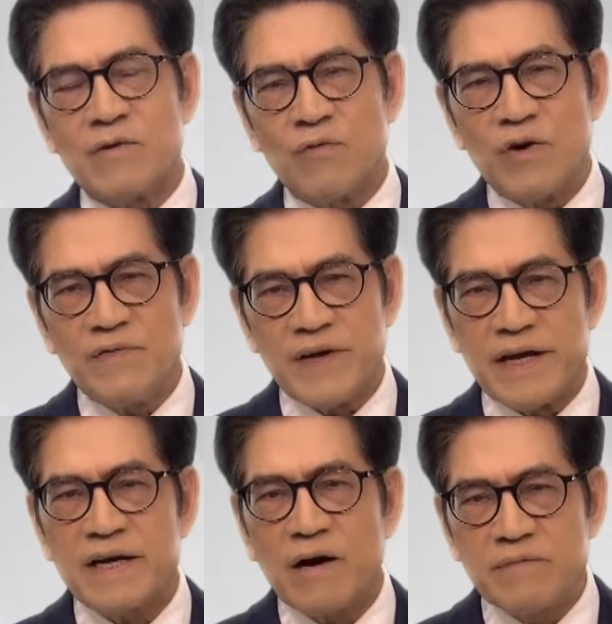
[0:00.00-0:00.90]
cùng quý vị
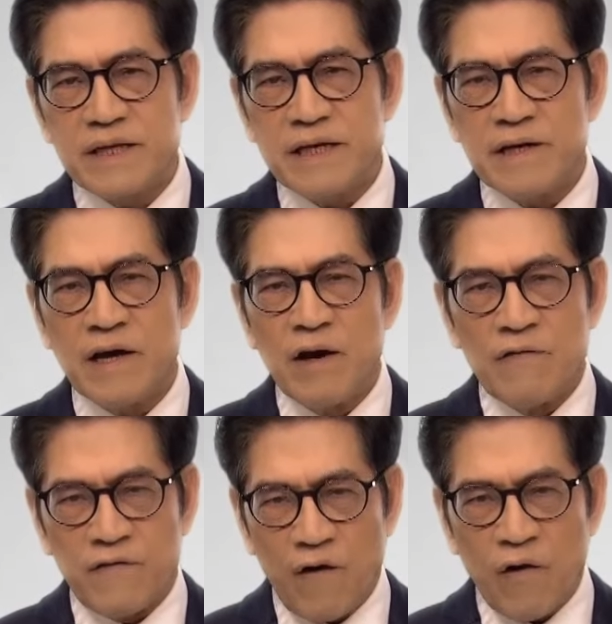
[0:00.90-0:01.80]
công ty
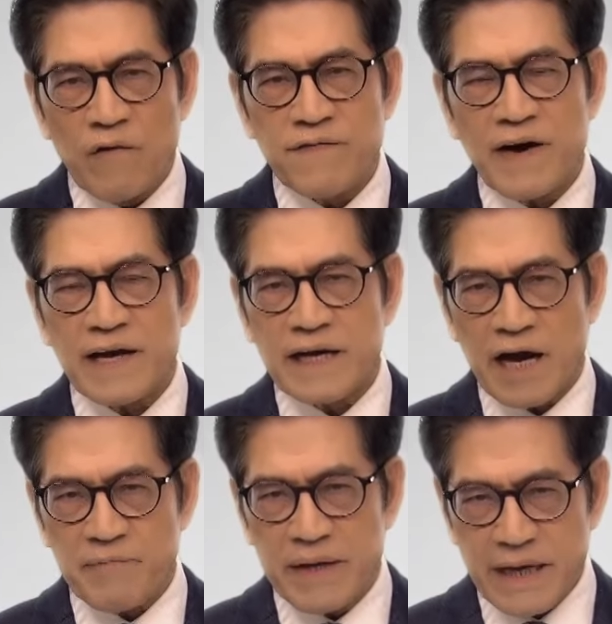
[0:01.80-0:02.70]
405
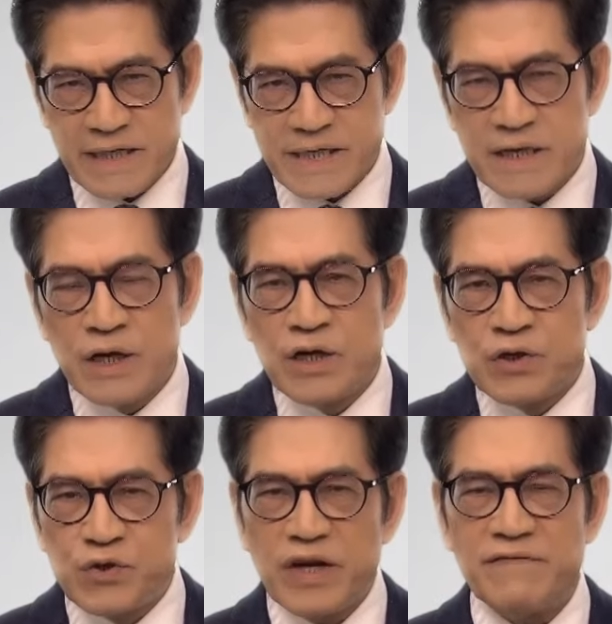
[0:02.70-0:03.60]
Cabinets
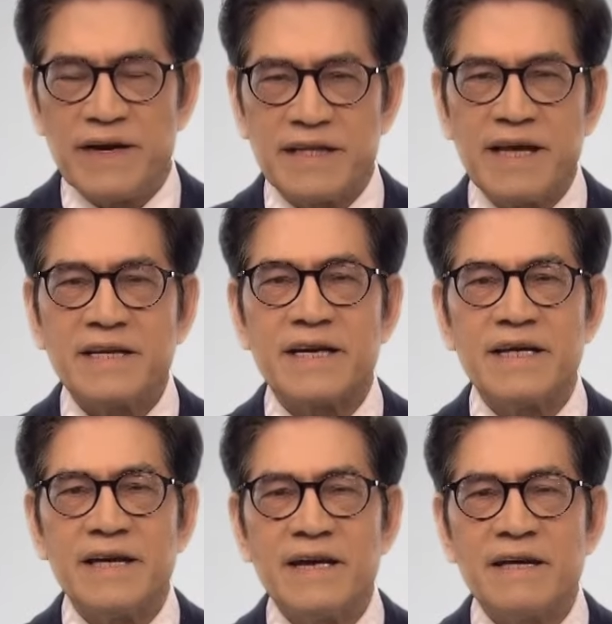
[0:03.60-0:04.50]
chuyên về thiết
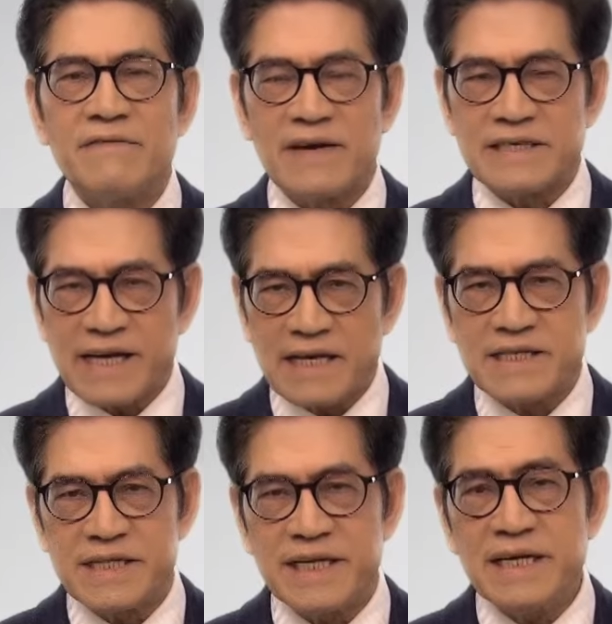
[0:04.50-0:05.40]
kế và trang
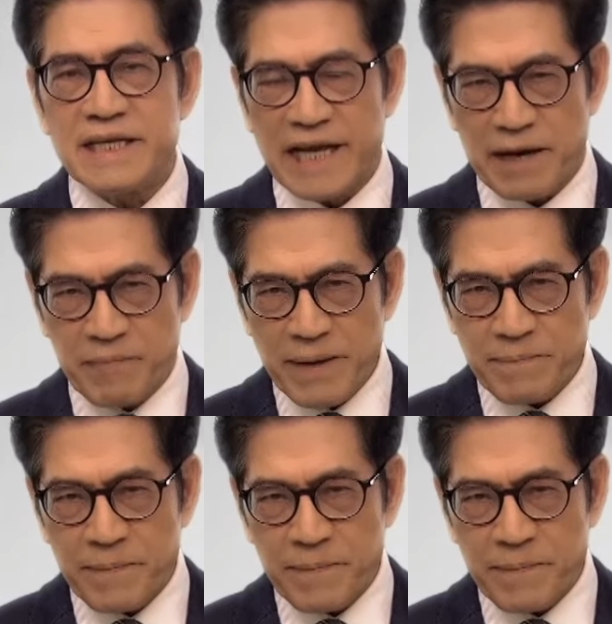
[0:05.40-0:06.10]
trí nhà bếp.